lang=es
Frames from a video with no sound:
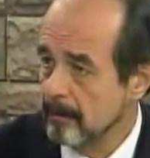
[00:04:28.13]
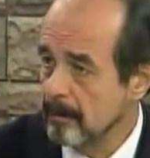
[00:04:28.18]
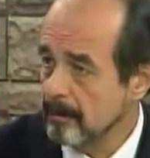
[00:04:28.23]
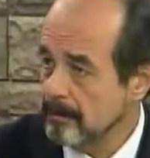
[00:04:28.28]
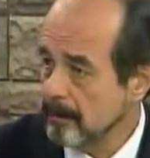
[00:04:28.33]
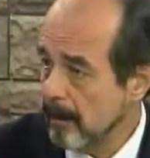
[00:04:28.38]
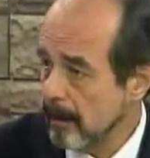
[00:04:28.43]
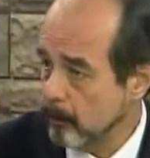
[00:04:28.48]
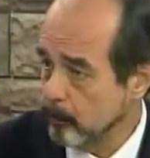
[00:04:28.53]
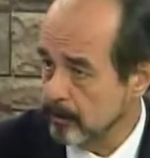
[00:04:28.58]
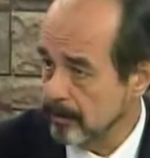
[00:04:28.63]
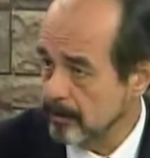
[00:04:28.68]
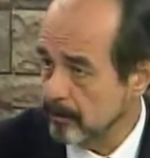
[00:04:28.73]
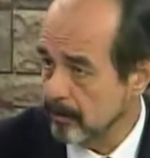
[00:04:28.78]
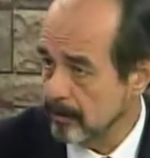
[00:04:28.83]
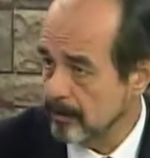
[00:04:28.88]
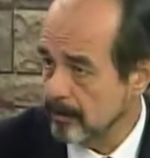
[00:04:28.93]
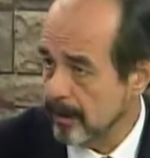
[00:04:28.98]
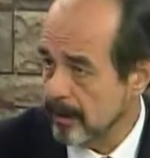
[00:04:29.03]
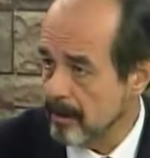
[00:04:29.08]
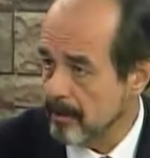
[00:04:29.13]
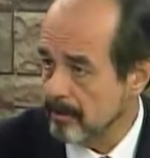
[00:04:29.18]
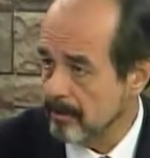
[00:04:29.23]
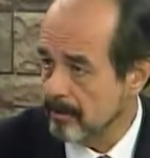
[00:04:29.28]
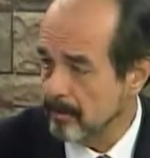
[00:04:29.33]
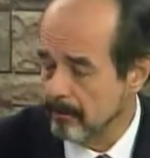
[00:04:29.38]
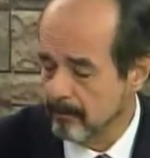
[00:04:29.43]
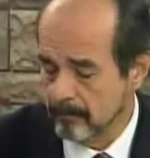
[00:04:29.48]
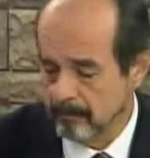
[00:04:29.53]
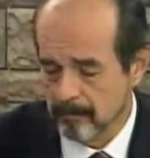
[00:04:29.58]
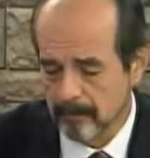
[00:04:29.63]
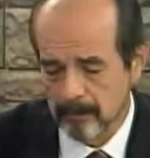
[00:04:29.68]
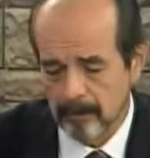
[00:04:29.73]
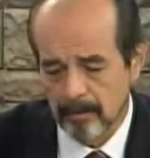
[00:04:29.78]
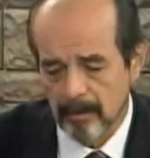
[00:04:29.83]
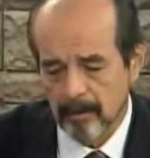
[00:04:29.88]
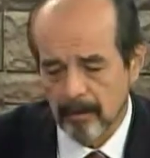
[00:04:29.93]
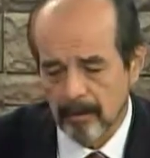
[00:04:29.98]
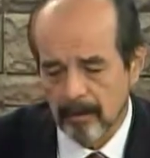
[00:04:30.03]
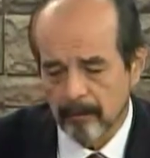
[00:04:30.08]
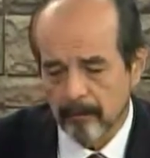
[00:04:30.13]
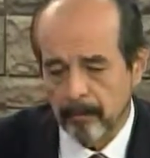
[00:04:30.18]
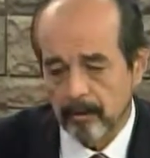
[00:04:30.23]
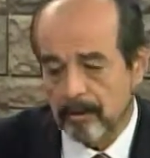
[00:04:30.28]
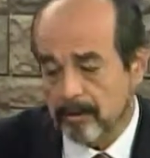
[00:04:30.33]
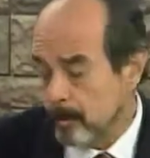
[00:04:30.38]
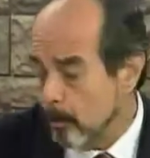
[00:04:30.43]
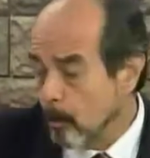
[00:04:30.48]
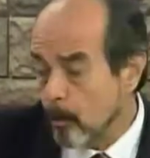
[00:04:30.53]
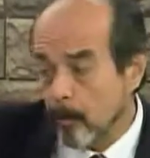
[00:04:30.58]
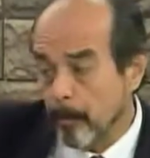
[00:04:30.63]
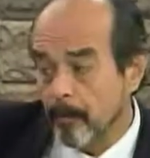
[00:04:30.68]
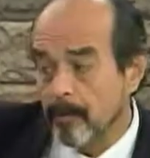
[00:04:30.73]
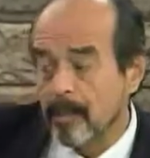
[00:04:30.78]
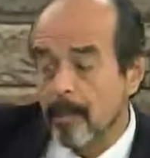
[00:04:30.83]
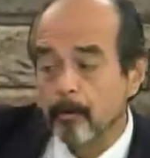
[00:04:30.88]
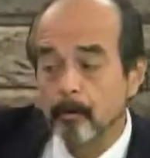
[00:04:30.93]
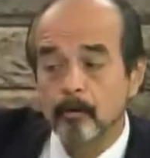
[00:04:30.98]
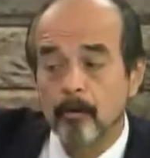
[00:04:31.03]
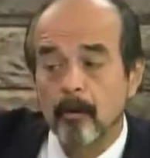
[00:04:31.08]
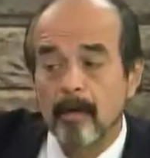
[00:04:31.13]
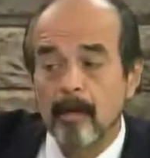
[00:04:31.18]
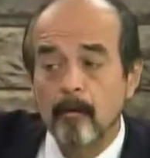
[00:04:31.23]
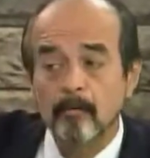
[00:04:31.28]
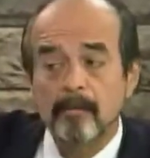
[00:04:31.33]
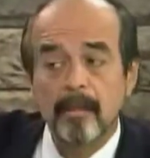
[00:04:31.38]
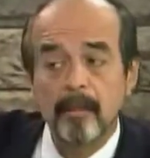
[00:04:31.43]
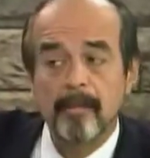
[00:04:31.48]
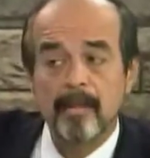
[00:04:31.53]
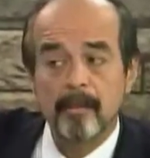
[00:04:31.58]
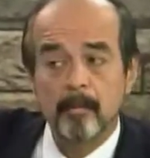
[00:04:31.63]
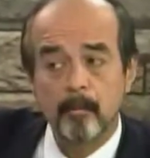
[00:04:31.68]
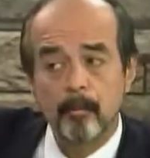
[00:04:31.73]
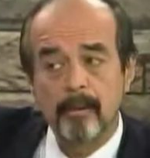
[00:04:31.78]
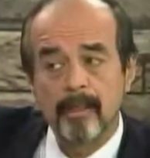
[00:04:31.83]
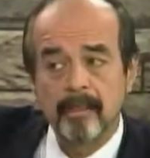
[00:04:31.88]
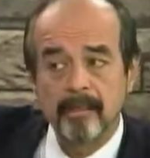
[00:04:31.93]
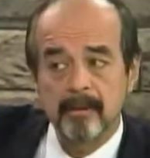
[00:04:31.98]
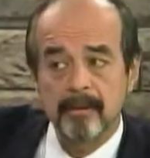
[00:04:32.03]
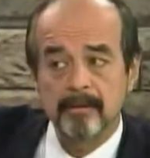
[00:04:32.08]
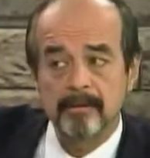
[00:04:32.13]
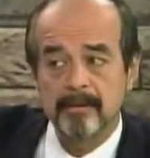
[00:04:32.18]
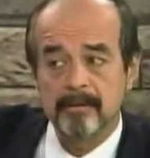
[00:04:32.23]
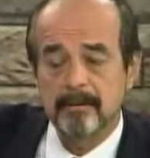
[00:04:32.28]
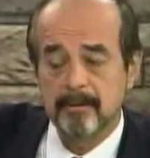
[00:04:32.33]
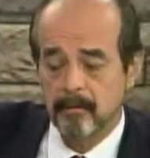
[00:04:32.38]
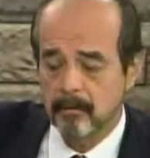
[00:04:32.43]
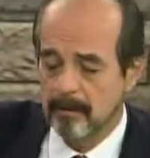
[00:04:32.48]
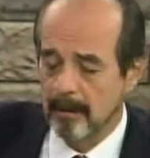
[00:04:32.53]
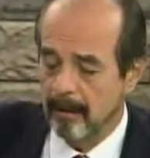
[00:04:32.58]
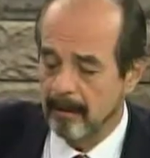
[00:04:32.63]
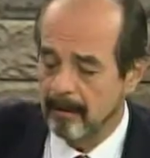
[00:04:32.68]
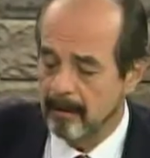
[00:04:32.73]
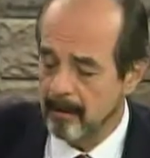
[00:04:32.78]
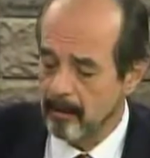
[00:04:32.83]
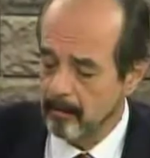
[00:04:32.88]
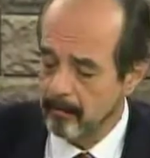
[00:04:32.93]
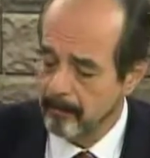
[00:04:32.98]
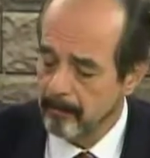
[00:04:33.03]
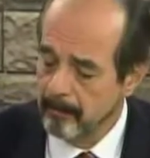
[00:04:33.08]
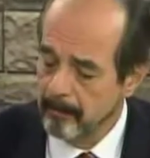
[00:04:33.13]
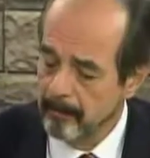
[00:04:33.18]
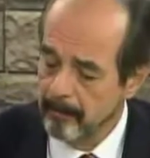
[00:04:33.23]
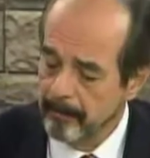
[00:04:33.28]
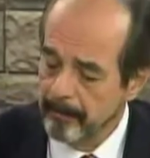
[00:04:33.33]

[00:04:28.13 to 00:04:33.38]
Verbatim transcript: Esa es la acusación que se le hizo. Porque si no, no podíamos tocar un tema que hubiera eh, sido tan antiguo